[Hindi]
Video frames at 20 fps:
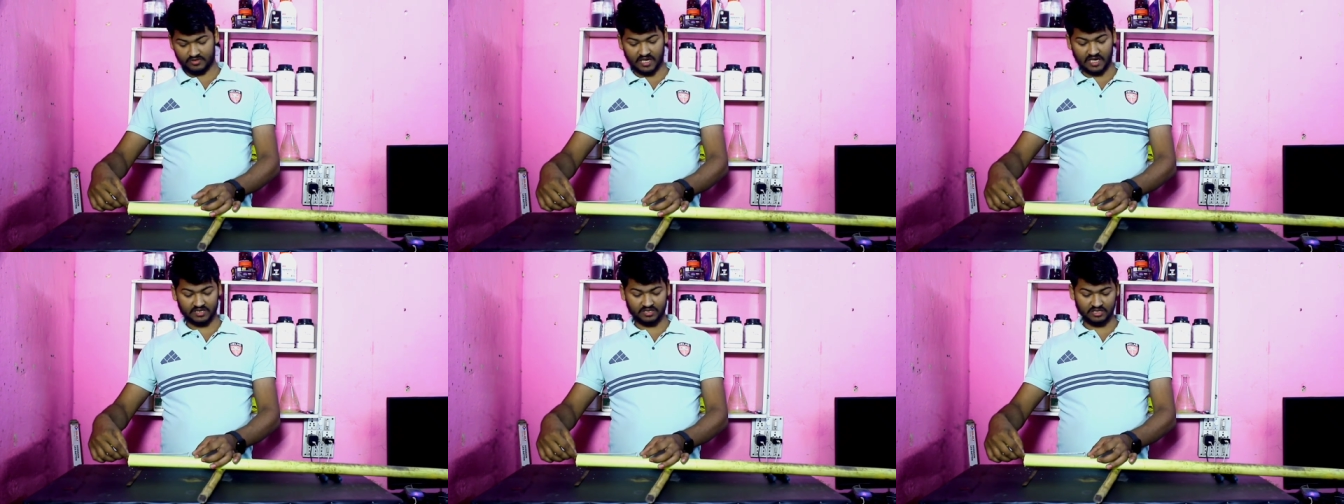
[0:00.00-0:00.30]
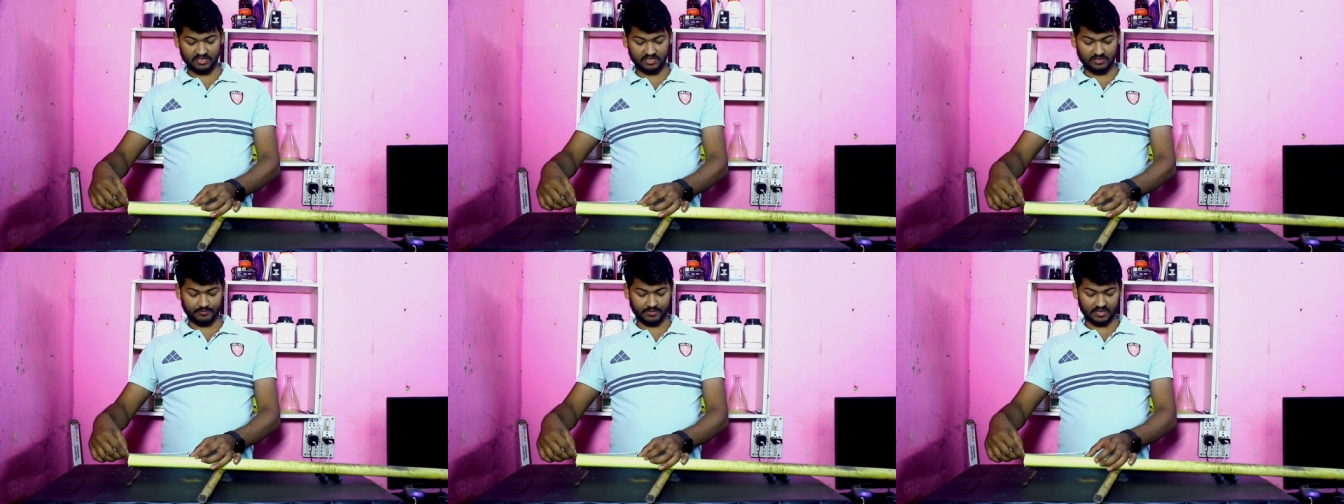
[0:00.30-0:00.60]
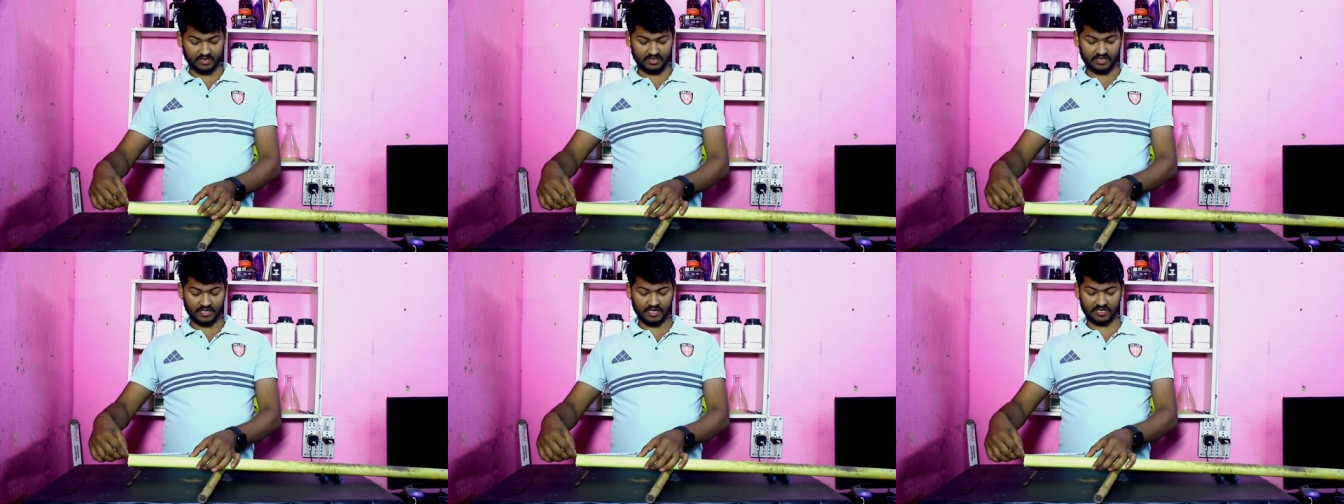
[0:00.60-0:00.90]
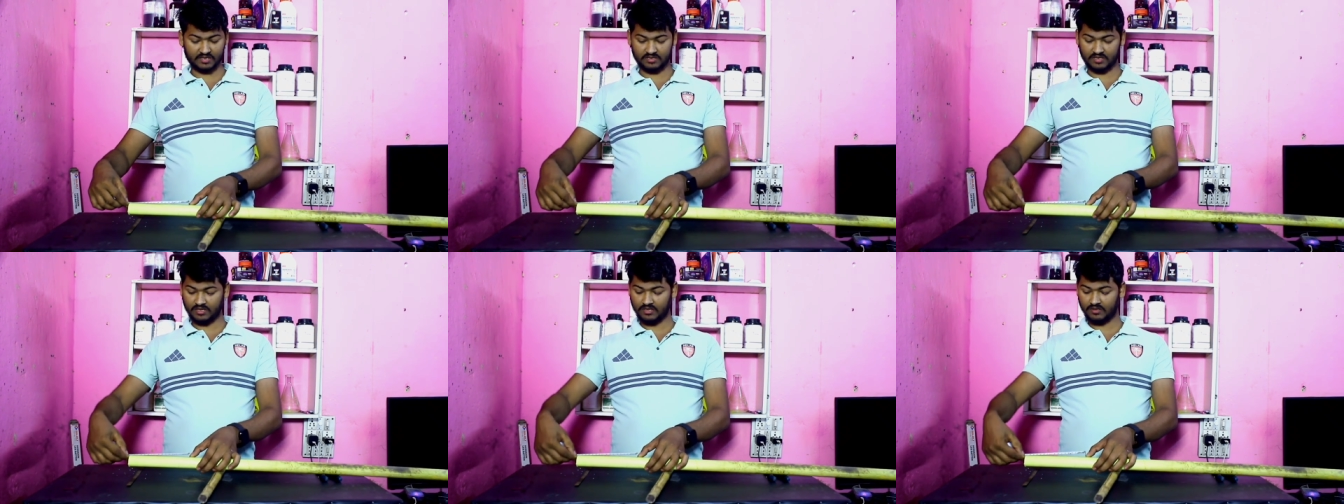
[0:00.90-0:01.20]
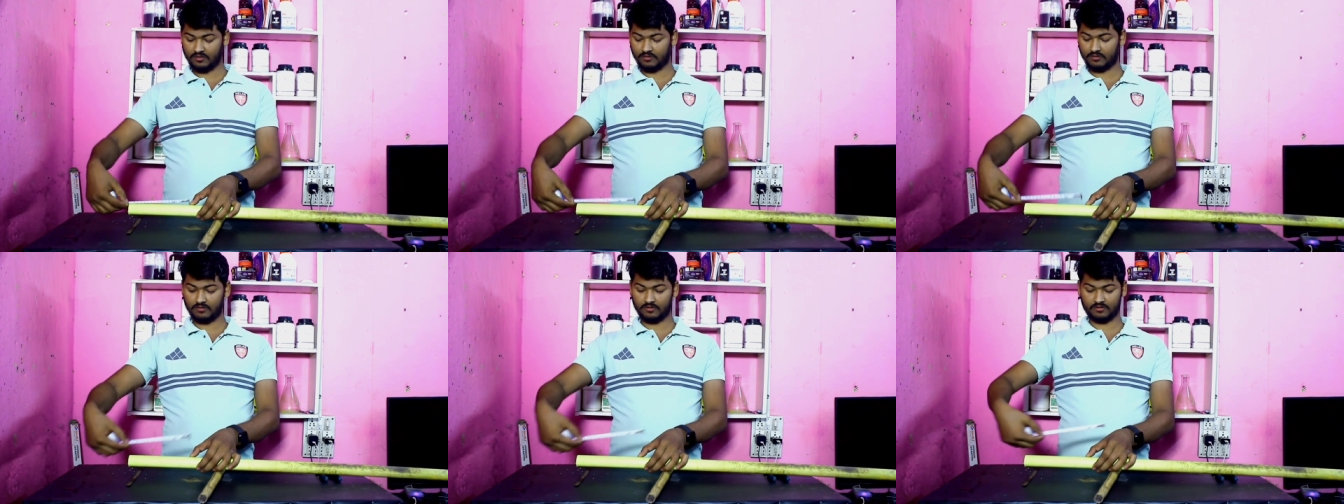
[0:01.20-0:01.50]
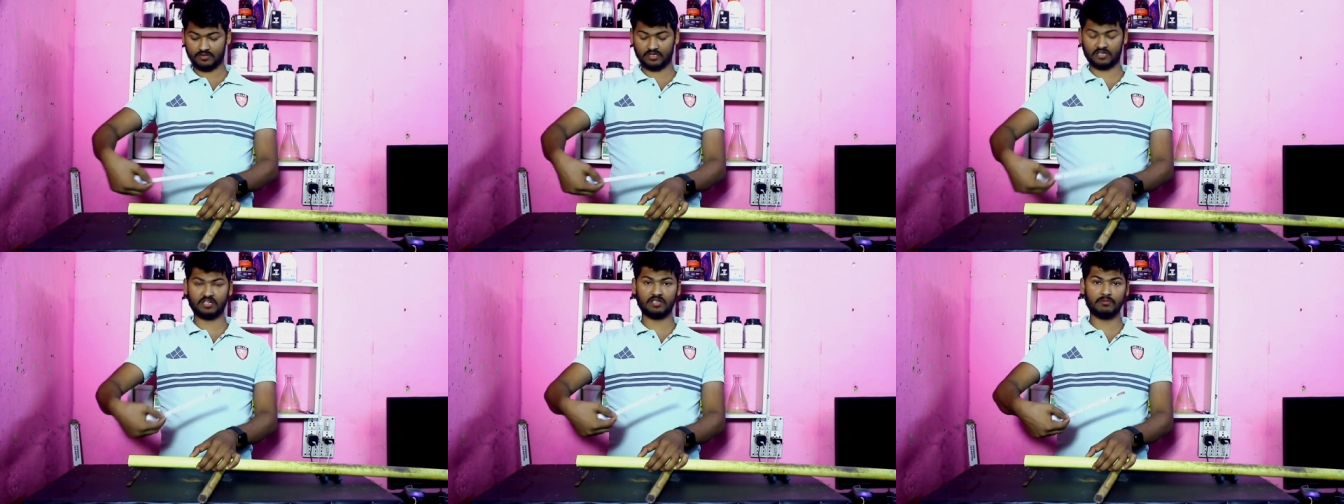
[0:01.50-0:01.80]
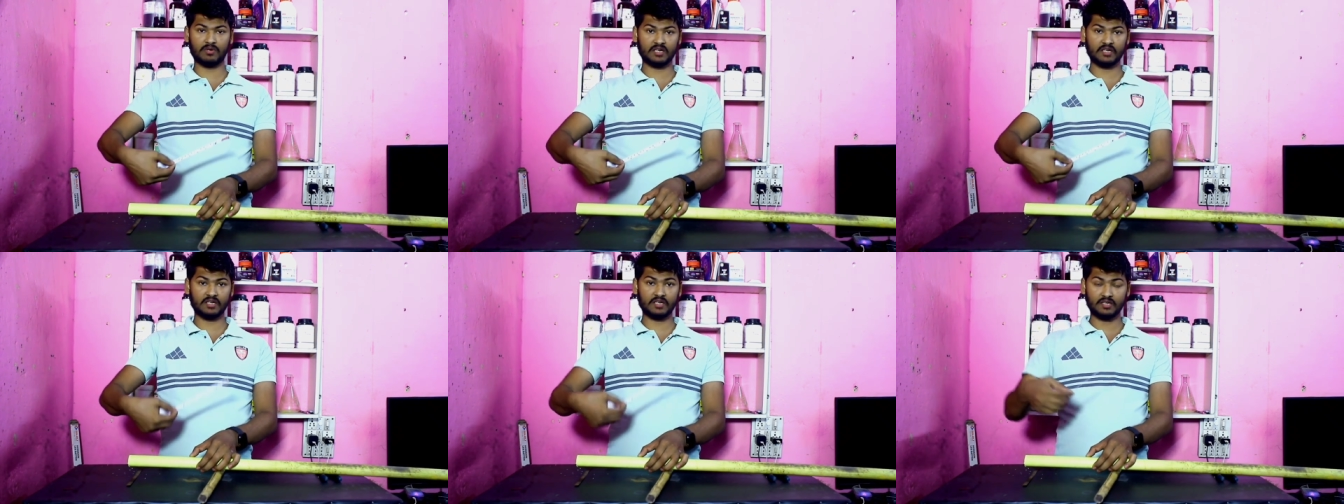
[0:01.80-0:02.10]
सात इंच पे यहाँ से
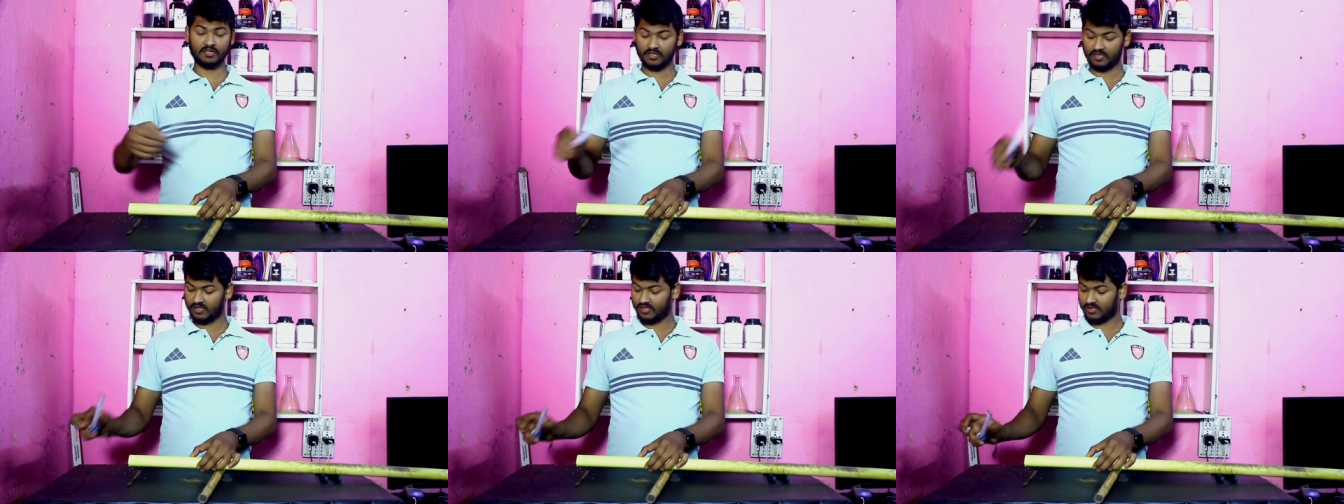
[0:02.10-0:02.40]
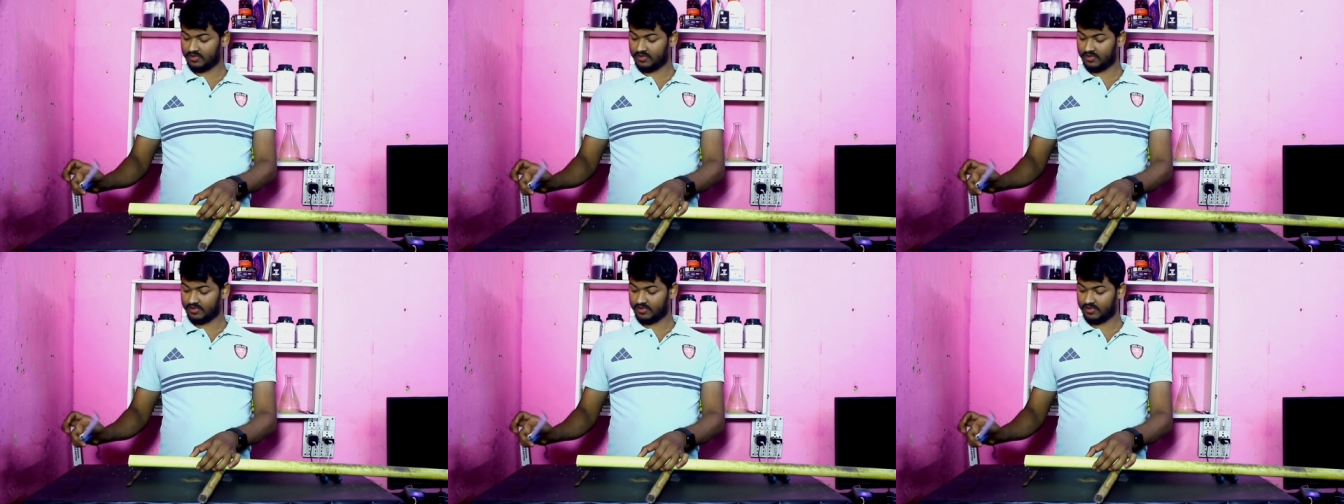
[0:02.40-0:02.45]
तकरीबन ये